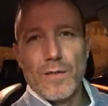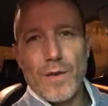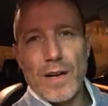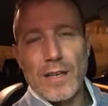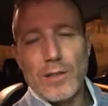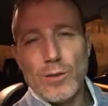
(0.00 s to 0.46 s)

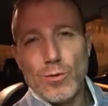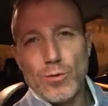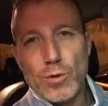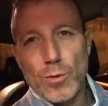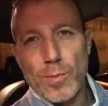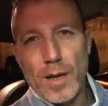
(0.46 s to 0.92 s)
farà di
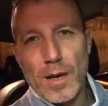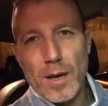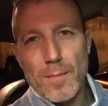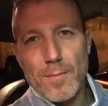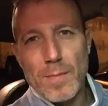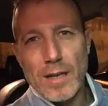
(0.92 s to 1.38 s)
tutto
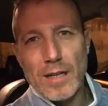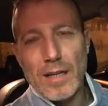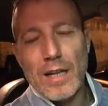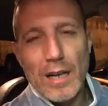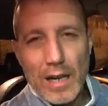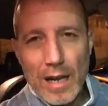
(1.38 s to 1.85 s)
per
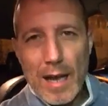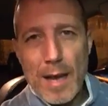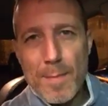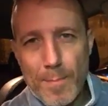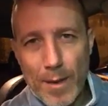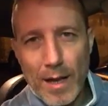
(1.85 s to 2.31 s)
benedirla
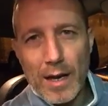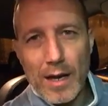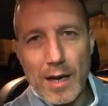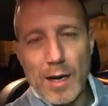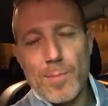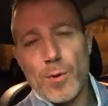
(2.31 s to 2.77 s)
e per
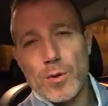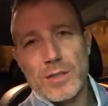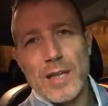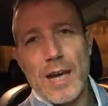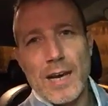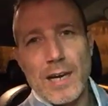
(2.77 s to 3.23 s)

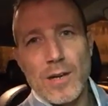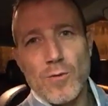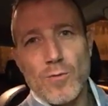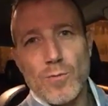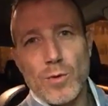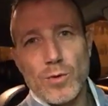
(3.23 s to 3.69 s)
riportarla in
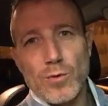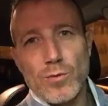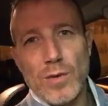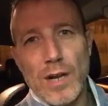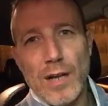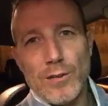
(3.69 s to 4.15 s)
un modo o in
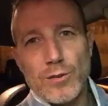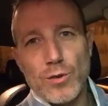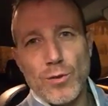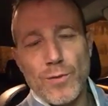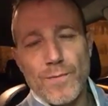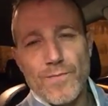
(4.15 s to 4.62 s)
un
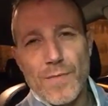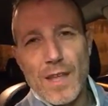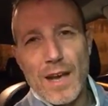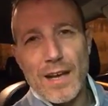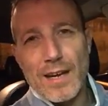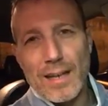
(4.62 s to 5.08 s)
altro
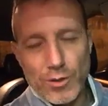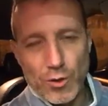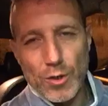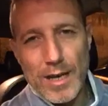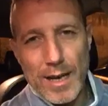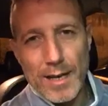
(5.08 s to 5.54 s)
a
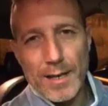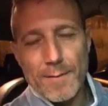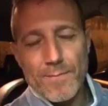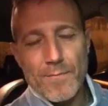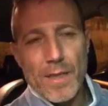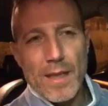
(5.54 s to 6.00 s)
ragionare.
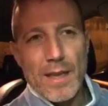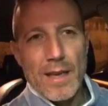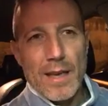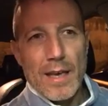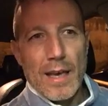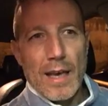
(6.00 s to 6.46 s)

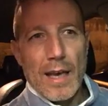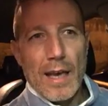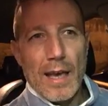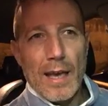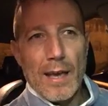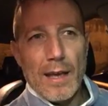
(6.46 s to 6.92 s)

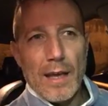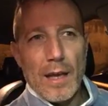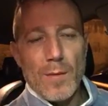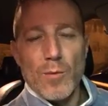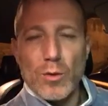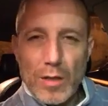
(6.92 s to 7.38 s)
E
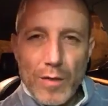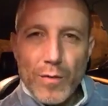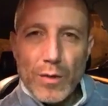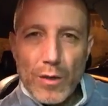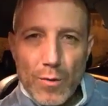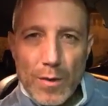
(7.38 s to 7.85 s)
il
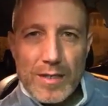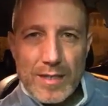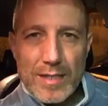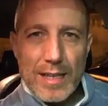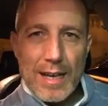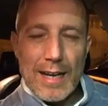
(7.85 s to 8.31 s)
motivo di,
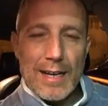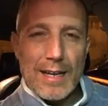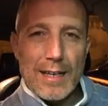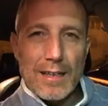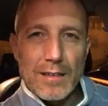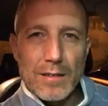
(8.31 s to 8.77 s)

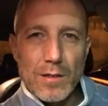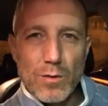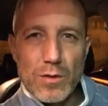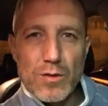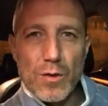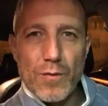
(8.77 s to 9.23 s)
questa, di
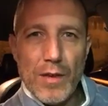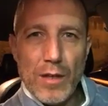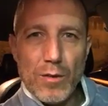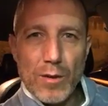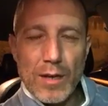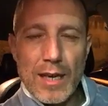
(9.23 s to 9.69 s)
questo
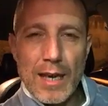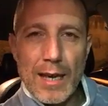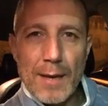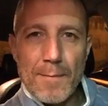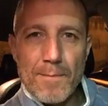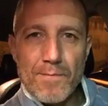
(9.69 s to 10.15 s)
video è
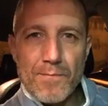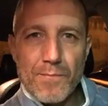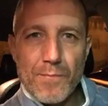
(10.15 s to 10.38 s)
che